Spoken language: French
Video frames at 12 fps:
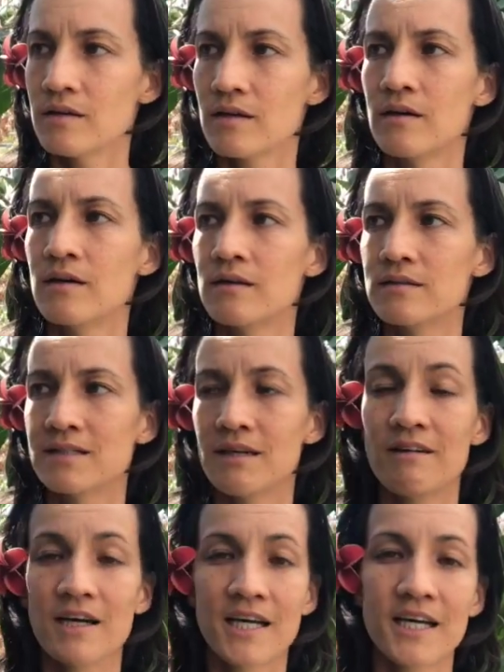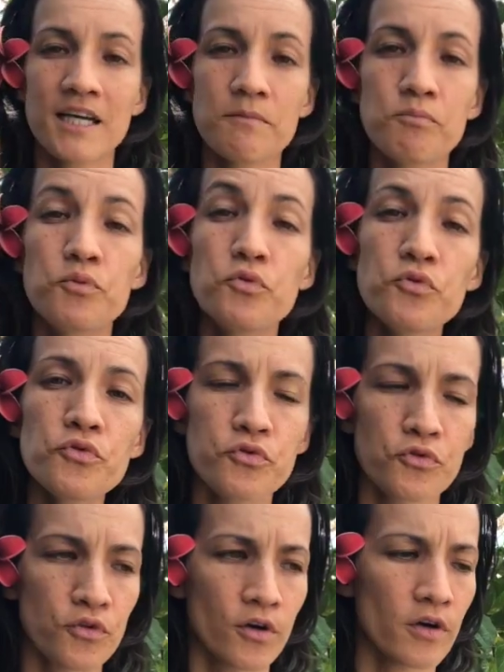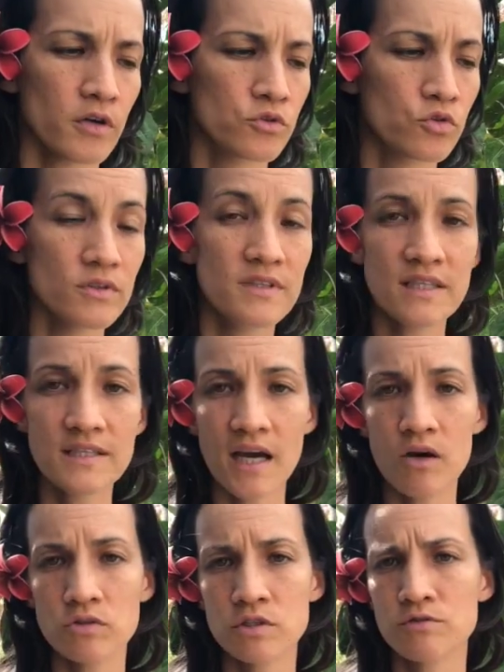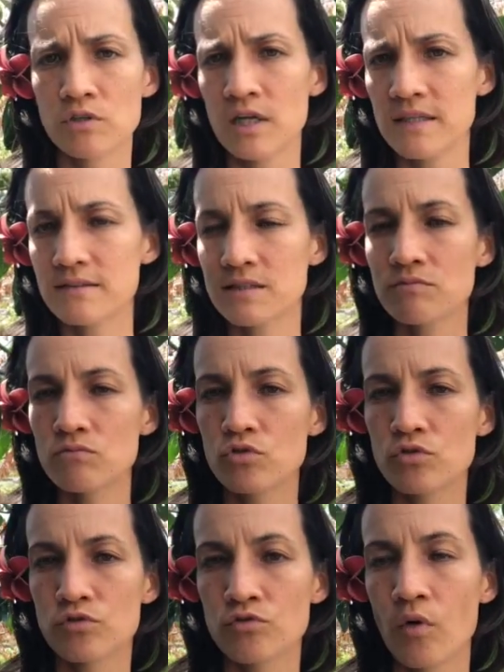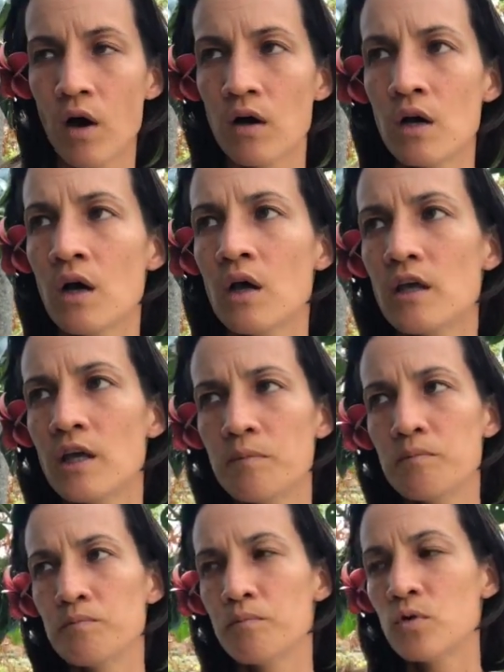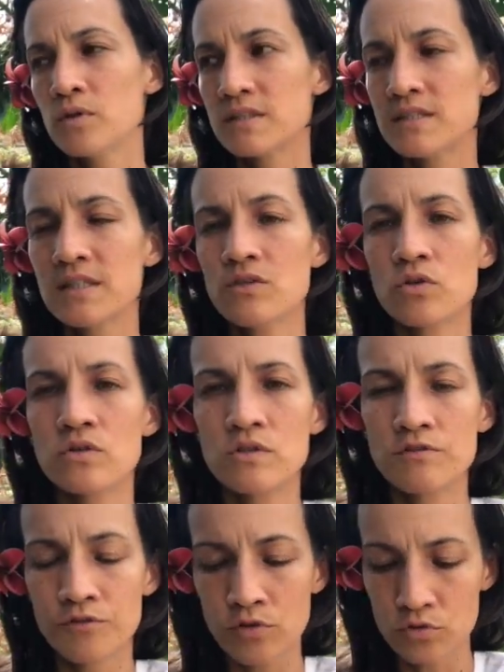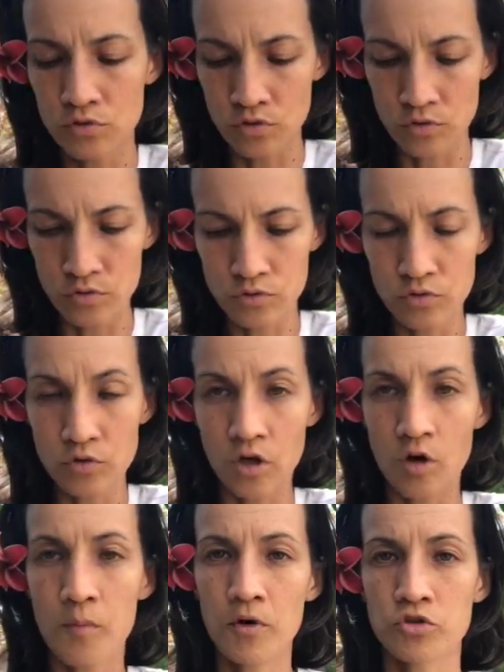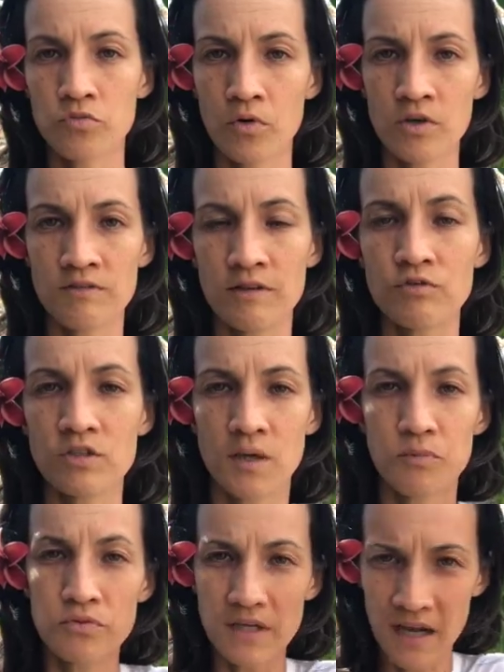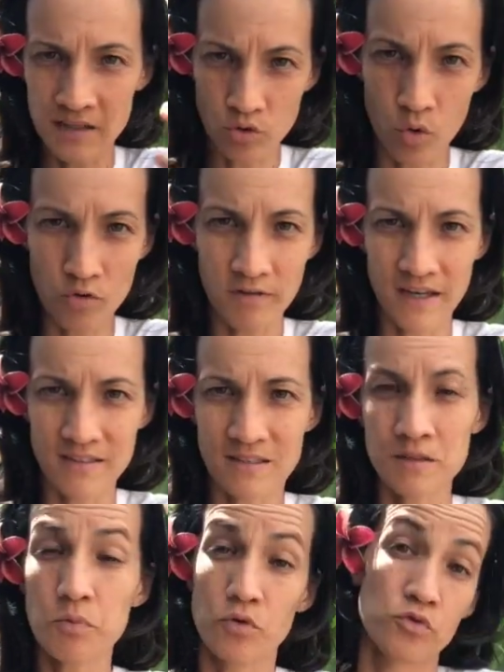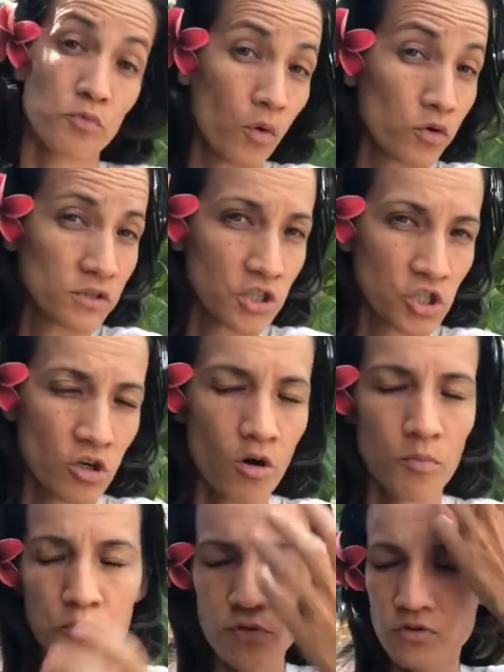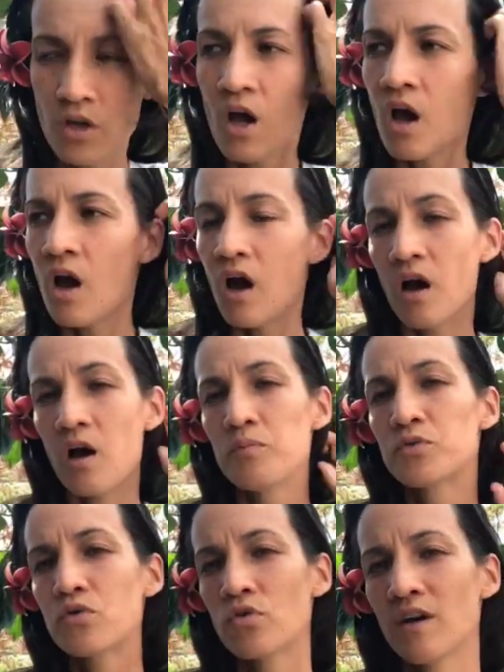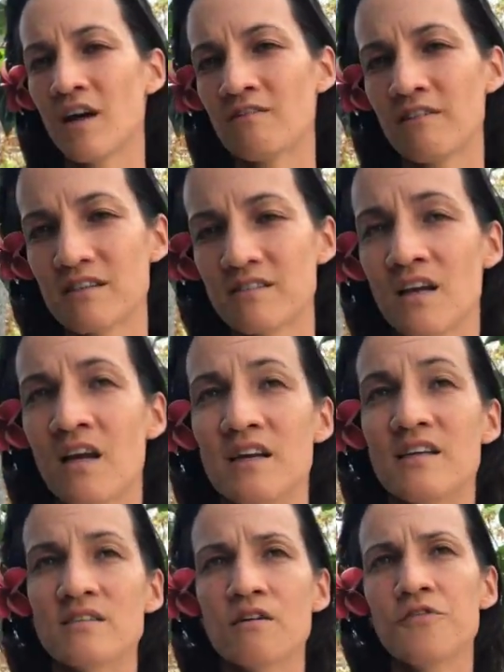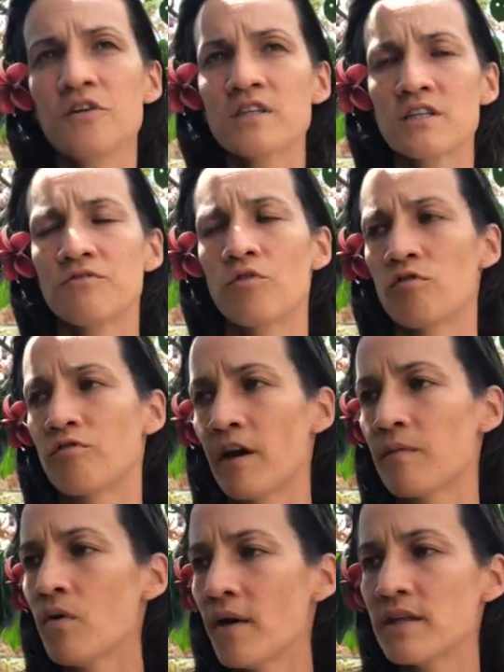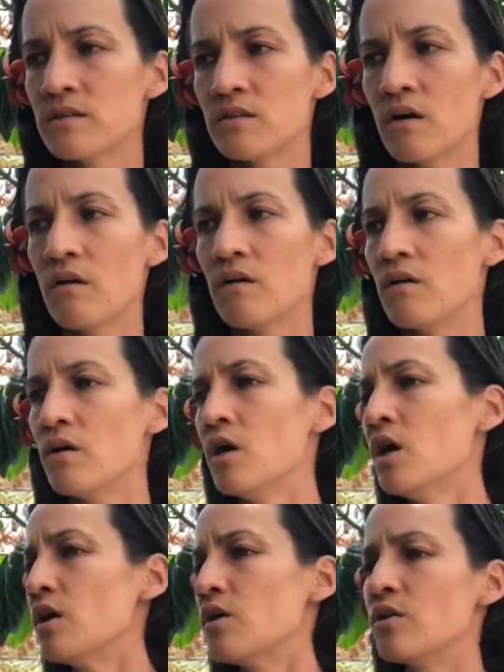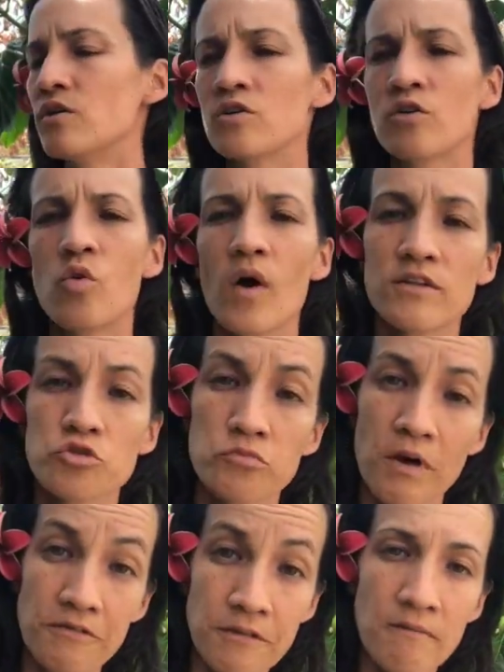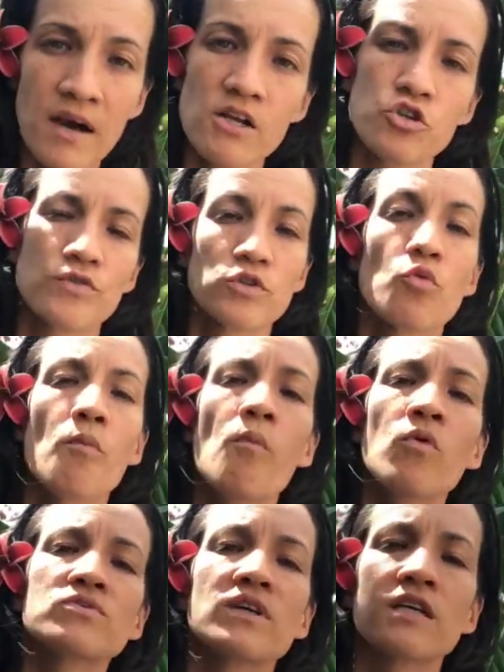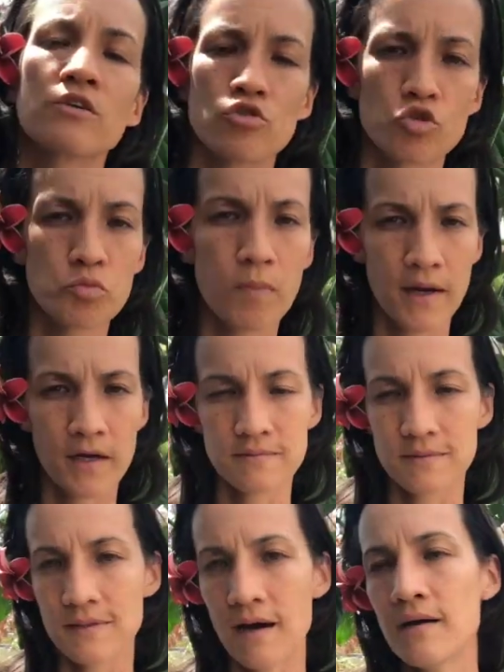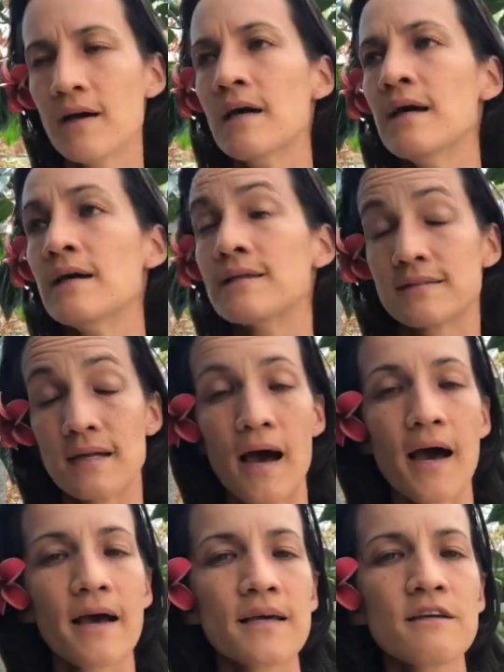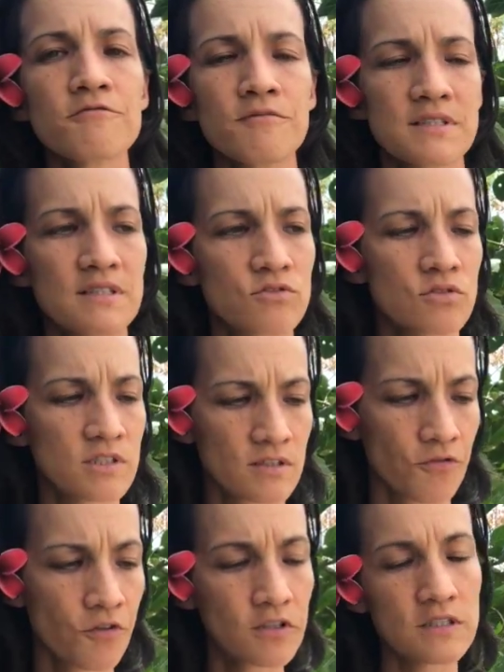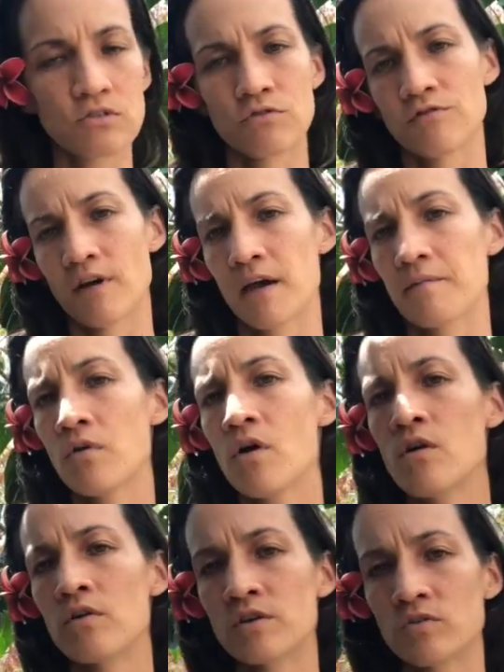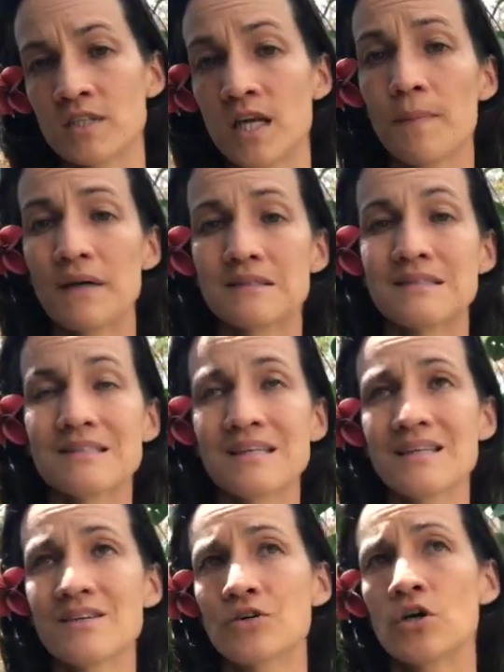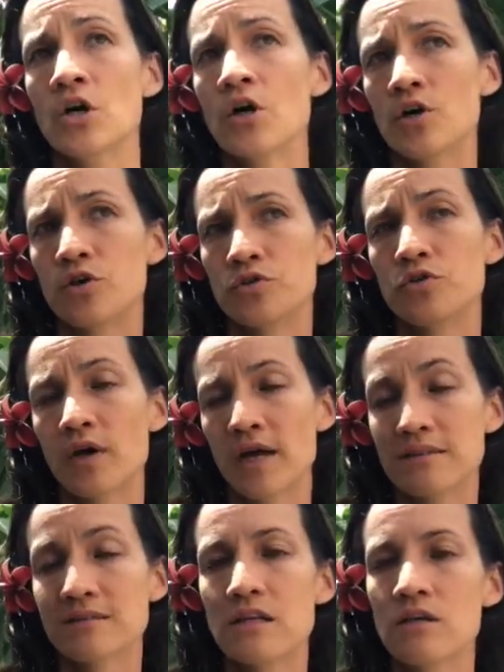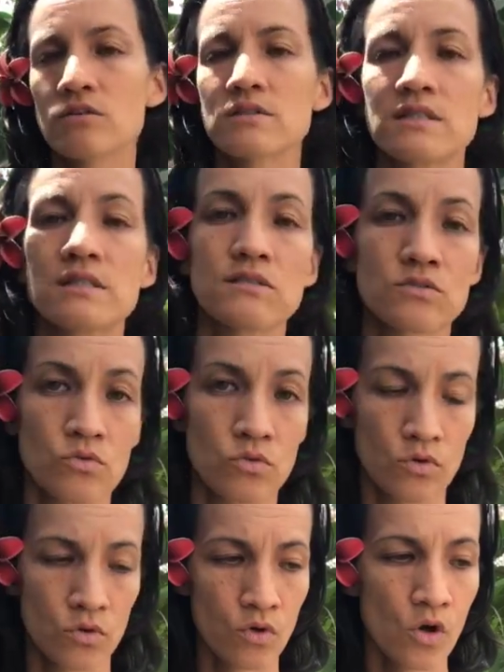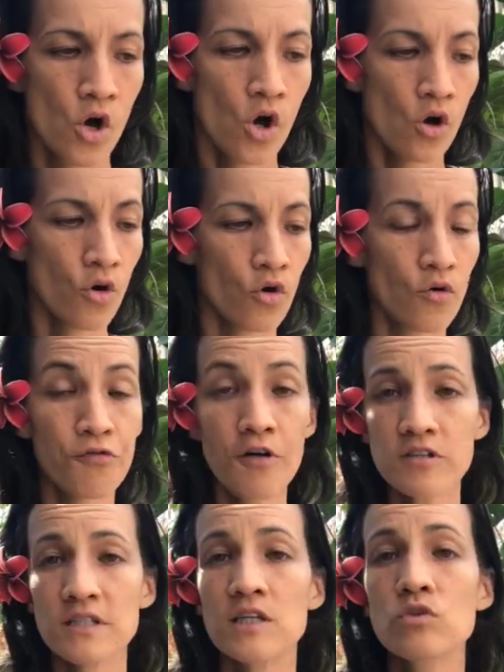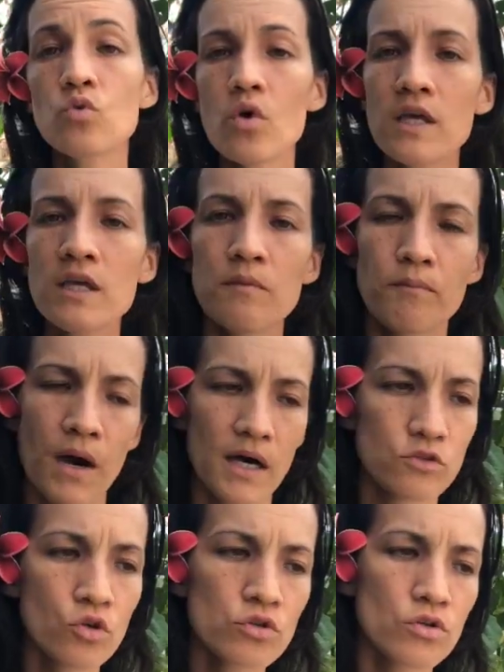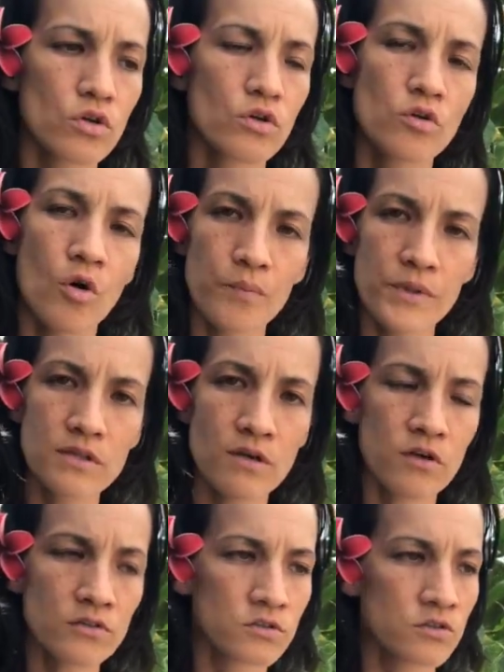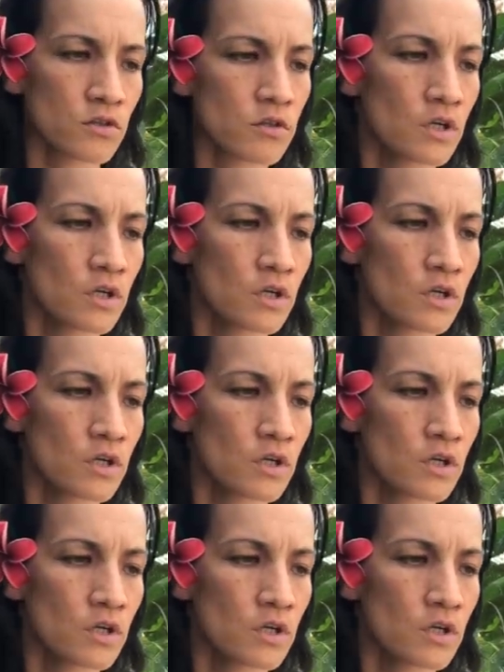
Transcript: euh, ça va créer plus de dégâts au niveau de l'estime de soi et aussi au niveau d'un comportement qui va devenir plus introverti pour se protéger encore plus euh, plutôt que l'inverse. Les enfants qui vont vraiment être dans euh, quoi tu m'as fait mal, je vais te montrer que je suis pas comme ça, ça arrive, mais c'est des enfants qui sont vraiment qui ont des capacités de résilience qui sont fortes et nourries par d'autres compétences